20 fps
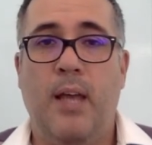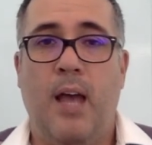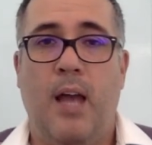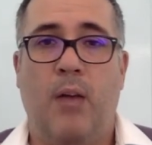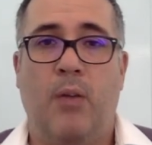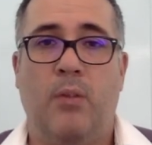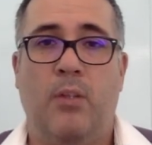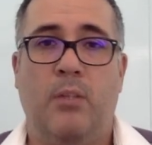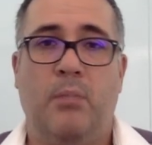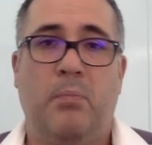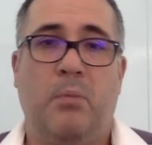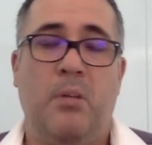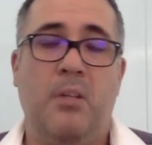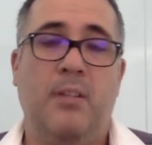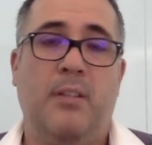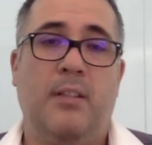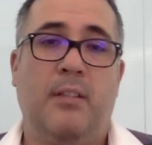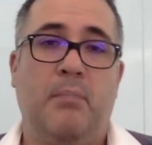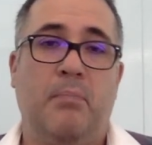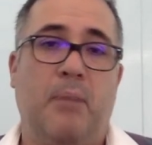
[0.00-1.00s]
algunas
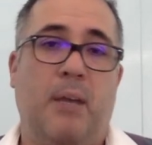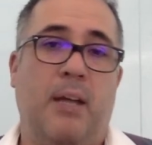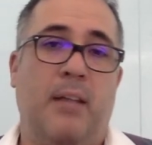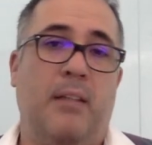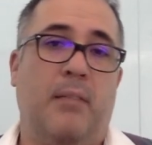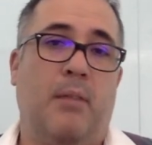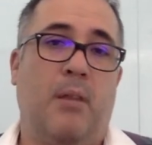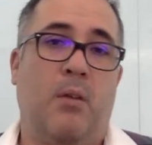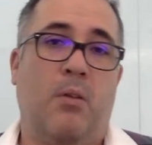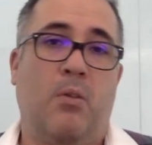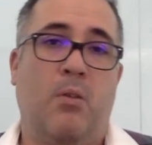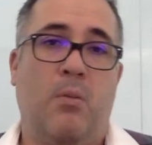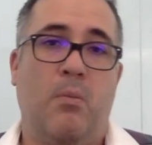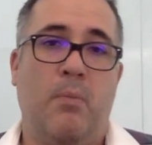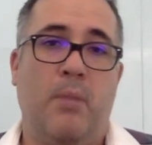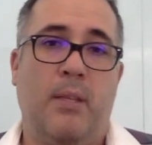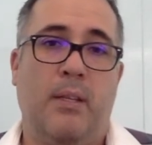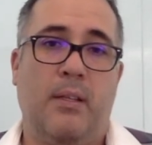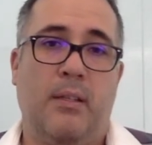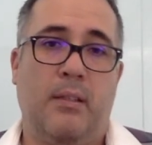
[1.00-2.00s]
pólizas pagan el valor
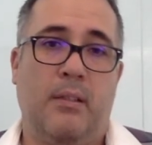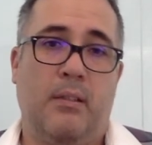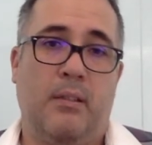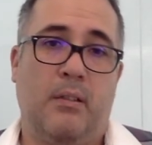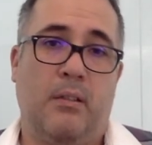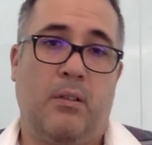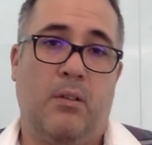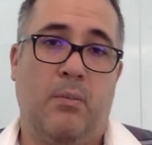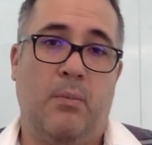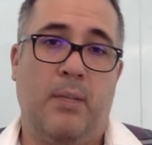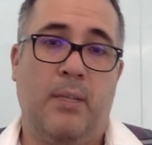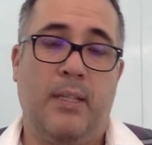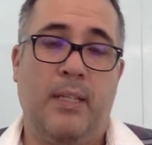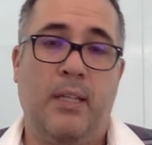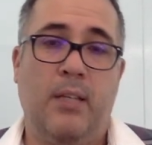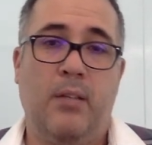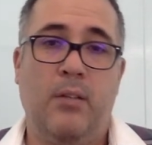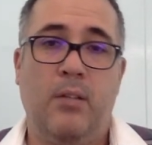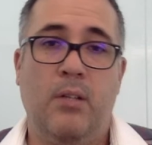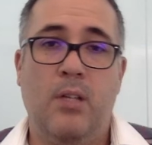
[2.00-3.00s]

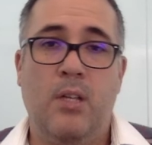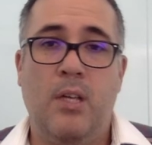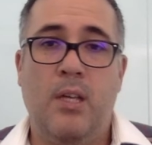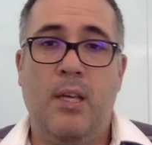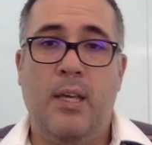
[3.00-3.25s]
convenido